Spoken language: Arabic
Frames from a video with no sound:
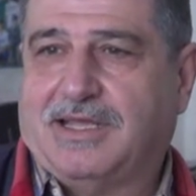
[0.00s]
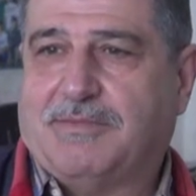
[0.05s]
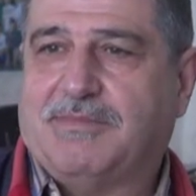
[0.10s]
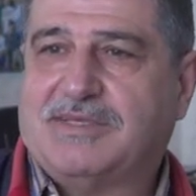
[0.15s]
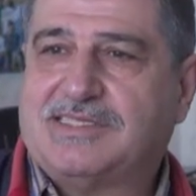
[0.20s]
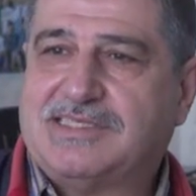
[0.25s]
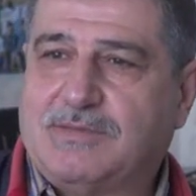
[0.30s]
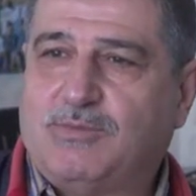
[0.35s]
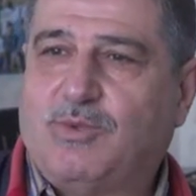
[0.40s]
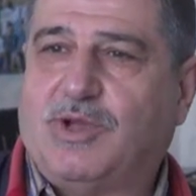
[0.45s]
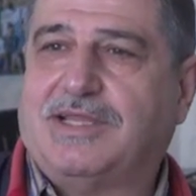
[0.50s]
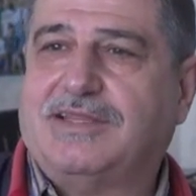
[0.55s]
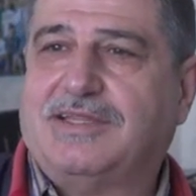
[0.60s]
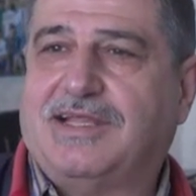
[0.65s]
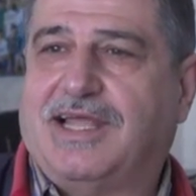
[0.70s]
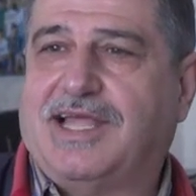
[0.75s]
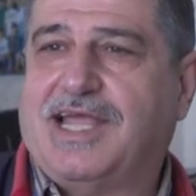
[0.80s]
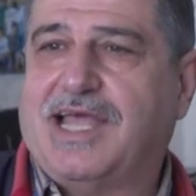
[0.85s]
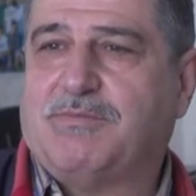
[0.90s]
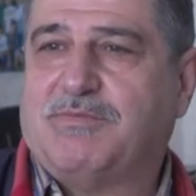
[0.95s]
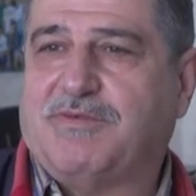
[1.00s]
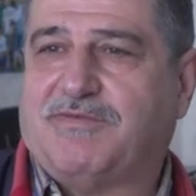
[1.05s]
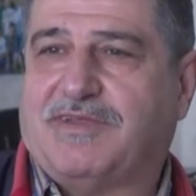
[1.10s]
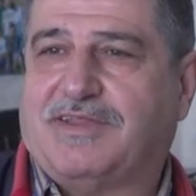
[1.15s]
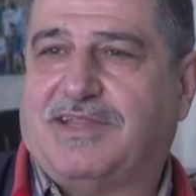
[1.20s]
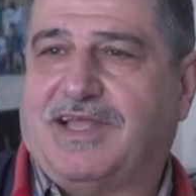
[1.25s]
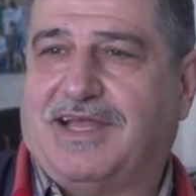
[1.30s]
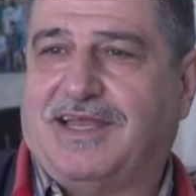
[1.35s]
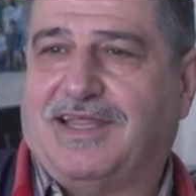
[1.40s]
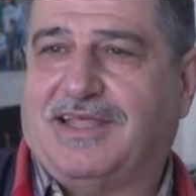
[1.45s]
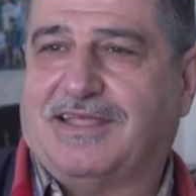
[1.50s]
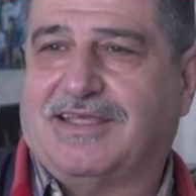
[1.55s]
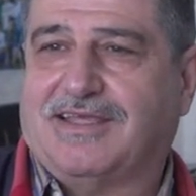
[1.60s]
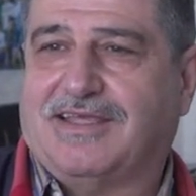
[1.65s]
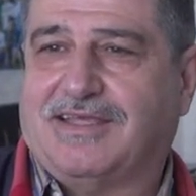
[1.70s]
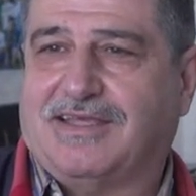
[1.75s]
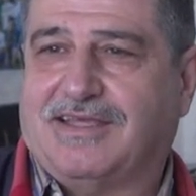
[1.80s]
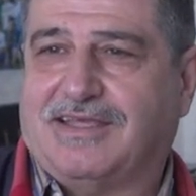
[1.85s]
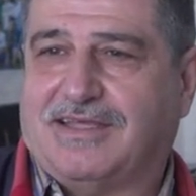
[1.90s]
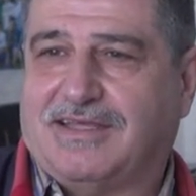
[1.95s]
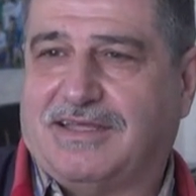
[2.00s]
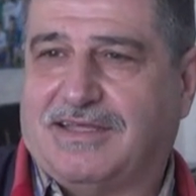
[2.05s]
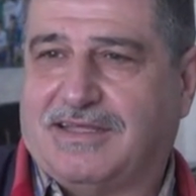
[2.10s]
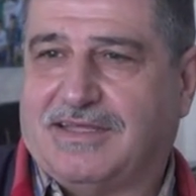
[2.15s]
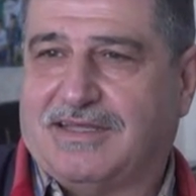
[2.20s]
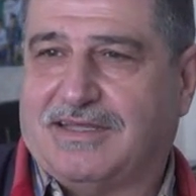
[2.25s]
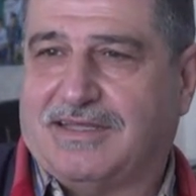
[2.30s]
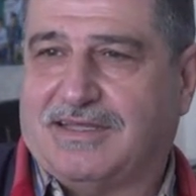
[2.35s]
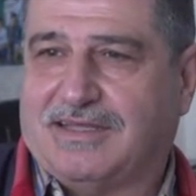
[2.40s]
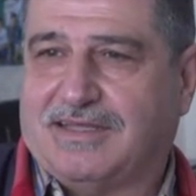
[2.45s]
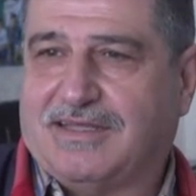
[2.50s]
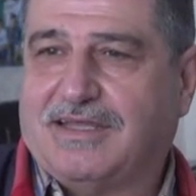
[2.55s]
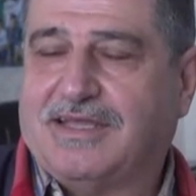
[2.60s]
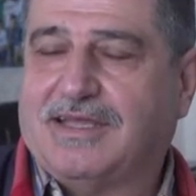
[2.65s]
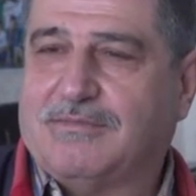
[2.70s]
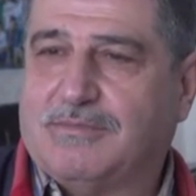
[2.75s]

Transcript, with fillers: بس المعدل احيانا بيفرض عليك آه،